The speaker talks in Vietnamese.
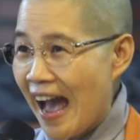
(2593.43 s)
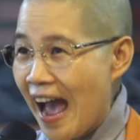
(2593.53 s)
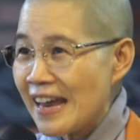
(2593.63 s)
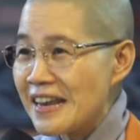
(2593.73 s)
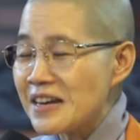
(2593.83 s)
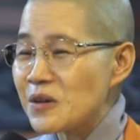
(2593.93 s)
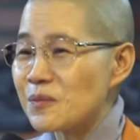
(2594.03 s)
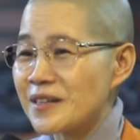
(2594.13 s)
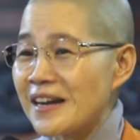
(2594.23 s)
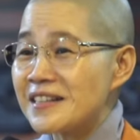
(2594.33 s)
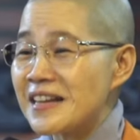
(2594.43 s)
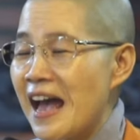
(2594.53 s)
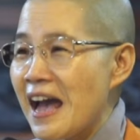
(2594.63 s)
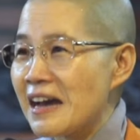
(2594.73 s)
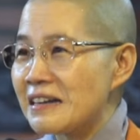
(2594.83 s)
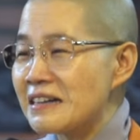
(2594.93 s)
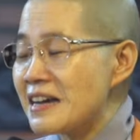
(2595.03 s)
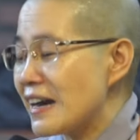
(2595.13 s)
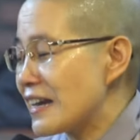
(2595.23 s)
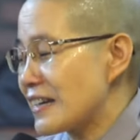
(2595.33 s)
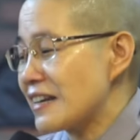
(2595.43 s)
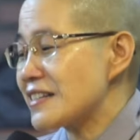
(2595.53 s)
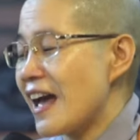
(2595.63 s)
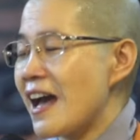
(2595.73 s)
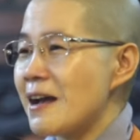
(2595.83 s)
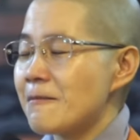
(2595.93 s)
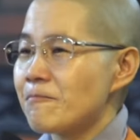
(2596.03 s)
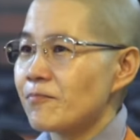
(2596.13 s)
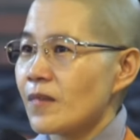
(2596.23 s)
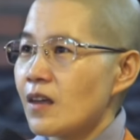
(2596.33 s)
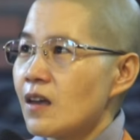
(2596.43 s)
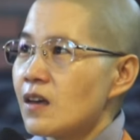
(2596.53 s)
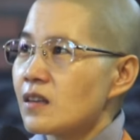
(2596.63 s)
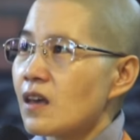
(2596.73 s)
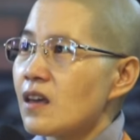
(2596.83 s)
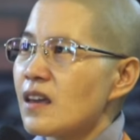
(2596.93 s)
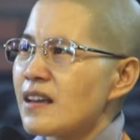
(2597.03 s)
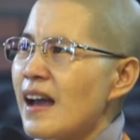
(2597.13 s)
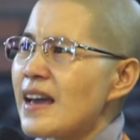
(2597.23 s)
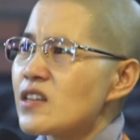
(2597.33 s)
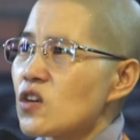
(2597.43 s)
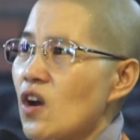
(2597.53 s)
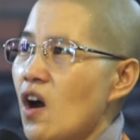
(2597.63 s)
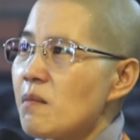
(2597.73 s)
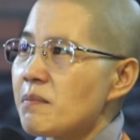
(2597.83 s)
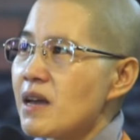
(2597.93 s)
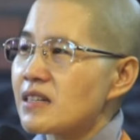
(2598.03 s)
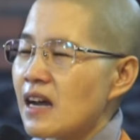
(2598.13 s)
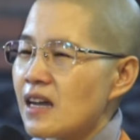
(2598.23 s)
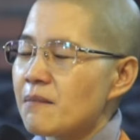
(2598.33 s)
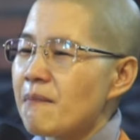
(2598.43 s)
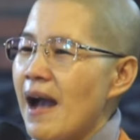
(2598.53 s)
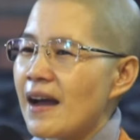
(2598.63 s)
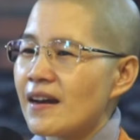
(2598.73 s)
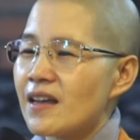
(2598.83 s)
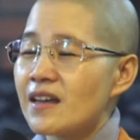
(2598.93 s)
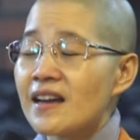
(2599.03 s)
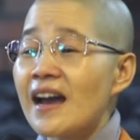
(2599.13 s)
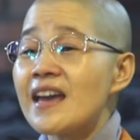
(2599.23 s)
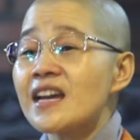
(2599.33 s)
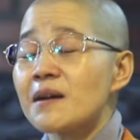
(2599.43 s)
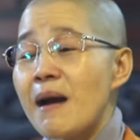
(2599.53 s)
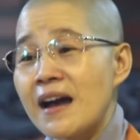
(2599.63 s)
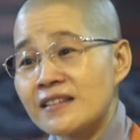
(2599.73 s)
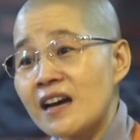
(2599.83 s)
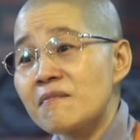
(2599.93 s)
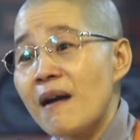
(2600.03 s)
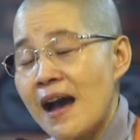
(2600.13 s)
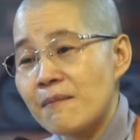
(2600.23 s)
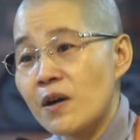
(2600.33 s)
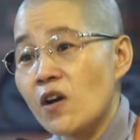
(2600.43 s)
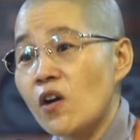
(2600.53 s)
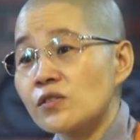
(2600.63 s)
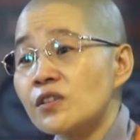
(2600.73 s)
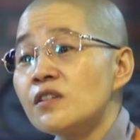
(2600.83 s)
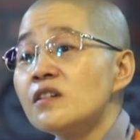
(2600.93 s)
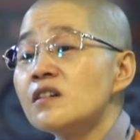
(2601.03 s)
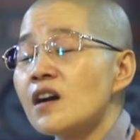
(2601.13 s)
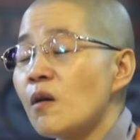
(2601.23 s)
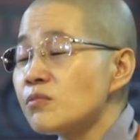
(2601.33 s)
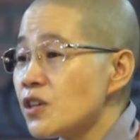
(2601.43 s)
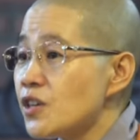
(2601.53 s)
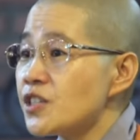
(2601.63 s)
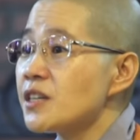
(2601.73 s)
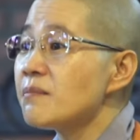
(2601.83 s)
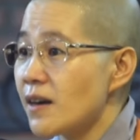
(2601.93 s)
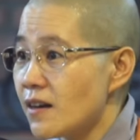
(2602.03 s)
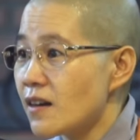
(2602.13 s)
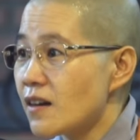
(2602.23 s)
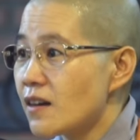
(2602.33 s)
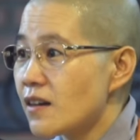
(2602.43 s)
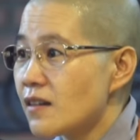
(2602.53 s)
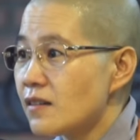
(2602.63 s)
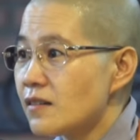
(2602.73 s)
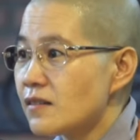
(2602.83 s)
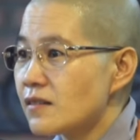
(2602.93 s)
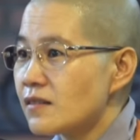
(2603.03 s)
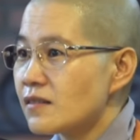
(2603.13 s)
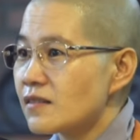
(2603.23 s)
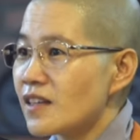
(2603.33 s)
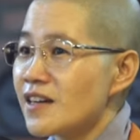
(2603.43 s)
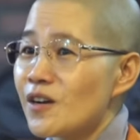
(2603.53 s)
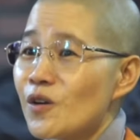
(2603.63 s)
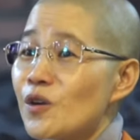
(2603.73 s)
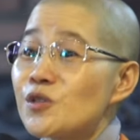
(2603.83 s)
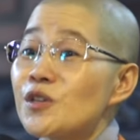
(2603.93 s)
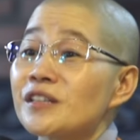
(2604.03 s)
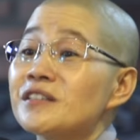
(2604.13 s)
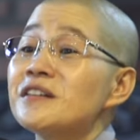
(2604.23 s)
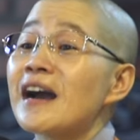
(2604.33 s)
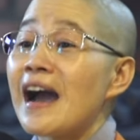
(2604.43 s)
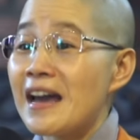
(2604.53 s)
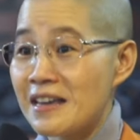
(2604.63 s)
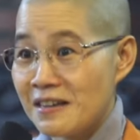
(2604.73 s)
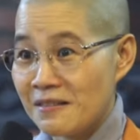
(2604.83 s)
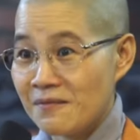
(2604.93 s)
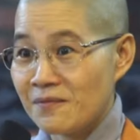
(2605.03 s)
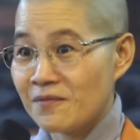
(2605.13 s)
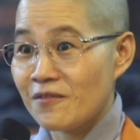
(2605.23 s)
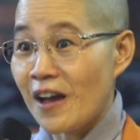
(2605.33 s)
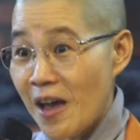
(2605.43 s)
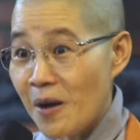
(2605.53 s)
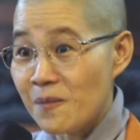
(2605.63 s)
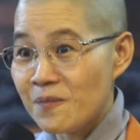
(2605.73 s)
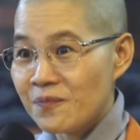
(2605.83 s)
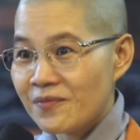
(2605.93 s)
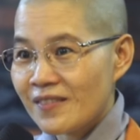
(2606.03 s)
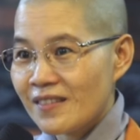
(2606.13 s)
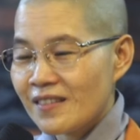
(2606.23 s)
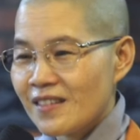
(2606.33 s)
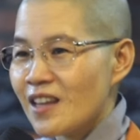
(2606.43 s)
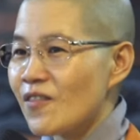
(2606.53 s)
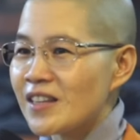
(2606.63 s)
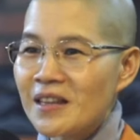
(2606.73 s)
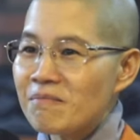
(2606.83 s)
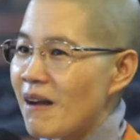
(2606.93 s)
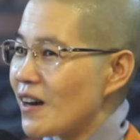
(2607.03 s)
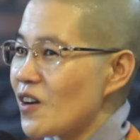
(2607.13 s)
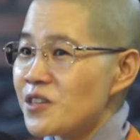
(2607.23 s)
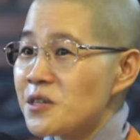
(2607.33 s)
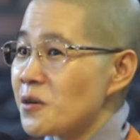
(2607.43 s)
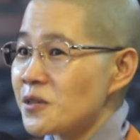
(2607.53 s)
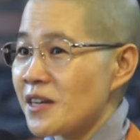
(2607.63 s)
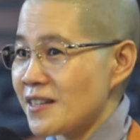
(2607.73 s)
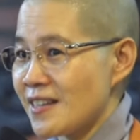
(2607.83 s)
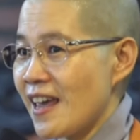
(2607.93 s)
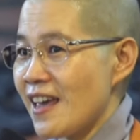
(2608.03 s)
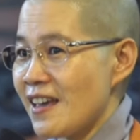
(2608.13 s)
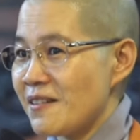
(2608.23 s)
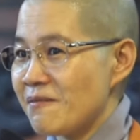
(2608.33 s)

ai đến cũng tránh xa đứng gần là tránh xa thì ngay chỗ đó mình biết rằng cái bạn này ngay cả bạn thân bạn mà còn thương không thương chính mình thì đừng có nói chuyện thương ai phải không như vậy tâm bạn đó chưa có sạch sẽ